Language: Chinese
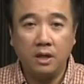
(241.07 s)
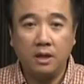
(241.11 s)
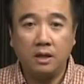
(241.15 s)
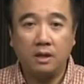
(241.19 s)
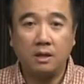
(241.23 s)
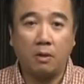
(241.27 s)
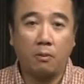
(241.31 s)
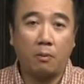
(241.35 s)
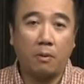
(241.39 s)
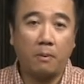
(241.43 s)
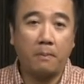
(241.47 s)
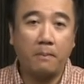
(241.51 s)

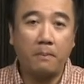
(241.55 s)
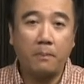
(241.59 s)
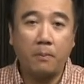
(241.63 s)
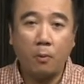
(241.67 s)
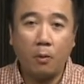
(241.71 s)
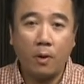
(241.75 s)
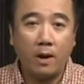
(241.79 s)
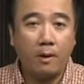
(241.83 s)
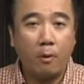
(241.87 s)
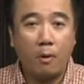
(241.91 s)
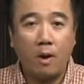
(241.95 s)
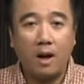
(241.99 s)
那我们不
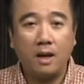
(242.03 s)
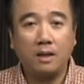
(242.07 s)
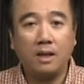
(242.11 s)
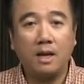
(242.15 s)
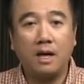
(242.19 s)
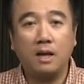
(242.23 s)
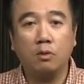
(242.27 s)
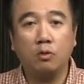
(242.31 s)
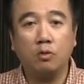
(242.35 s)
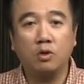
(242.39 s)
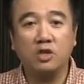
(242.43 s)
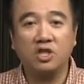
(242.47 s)
会花
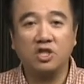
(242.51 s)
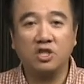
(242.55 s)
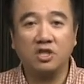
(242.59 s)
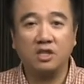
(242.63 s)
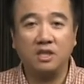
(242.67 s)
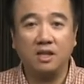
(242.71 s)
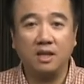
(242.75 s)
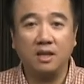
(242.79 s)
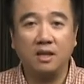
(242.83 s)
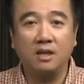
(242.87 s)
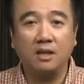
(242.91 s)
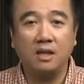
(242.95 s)
太多时
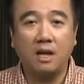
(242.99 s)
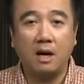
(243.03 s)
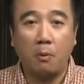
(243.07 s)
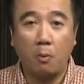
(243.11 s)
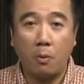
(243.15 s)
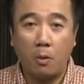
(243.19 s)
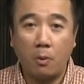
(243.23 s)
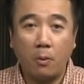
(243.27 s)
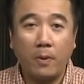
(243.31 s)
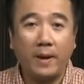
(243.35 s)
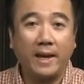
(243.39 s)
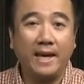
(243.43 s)
间，但
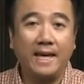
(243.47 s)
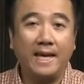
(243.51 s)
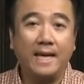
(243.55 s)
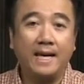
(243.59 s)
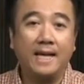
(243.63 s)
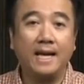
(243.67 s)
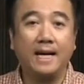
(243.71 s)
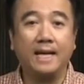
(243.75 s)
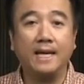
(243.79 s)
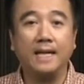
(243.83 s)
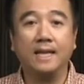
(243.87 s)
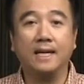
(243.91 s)
我会一
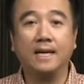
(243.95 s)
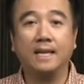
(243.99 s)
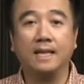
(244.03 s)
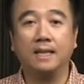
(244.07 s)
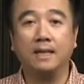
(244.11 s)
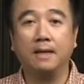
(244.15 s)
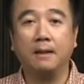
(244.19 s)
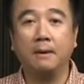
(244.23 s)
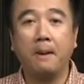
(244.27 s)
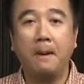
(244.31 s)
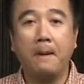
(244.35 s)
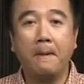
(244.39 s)
个一个
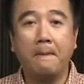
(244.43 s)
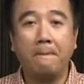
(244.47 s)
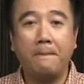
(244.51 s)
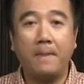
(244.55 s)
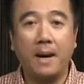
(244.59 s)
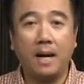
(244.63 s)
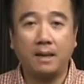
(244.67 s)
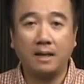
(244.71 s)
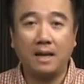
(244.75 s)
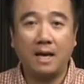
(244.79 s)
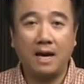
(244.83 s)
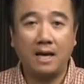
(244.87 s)
的
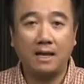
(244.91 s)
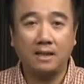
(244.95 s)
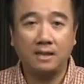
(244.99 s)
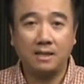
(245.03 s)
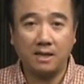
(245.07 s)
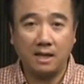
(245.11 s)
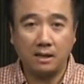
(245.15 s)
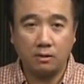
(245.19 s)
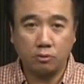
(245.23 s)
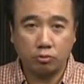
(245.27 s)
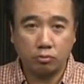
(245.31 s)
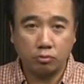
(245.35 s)
把它
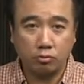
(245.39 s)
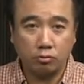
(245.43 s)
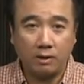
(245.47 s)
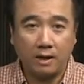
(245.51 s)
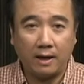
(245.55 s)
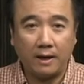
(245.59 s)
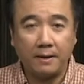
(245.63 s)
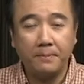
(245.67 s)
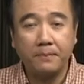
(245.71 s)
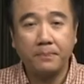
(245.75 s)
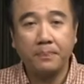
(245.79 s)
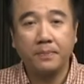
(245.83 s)
讲出
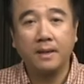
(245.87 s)
来。